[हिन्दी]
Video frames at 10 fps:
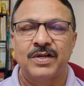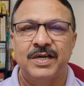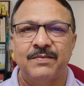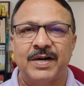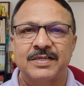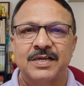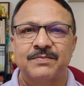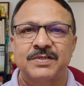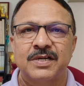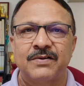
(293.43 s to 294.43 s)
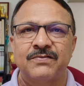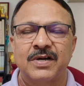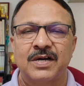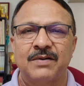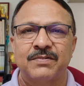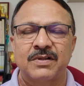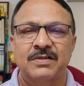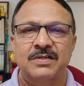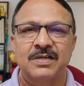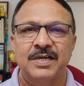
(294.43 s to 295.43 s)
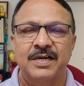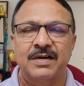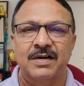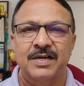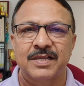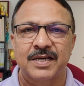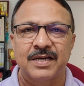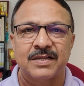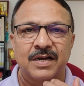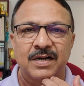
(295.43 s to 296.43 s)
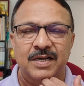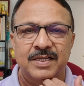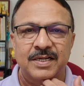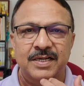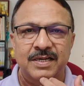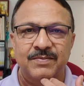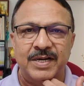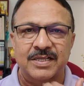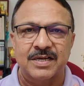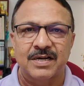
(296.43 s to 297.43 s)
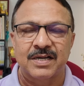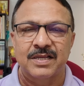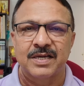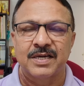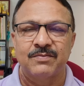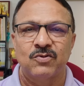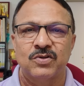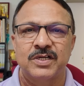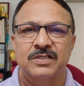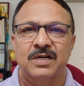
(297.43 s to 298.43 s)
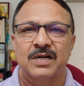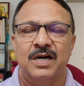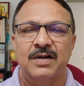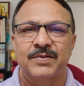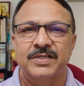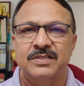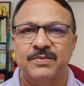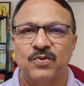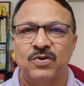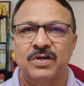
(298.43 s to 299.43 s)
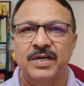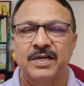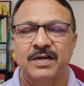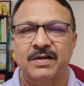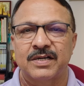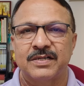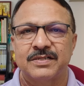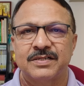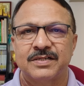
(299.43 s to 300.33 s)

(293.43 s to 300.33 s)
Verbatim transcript: और ये भाई साहब सिर्फ दंगा प्रदर्शन ये कर रहे थे धरना देने की बात कर रहे थे कि मोदी सरकार हमें सपोर्ट नहीं कर रही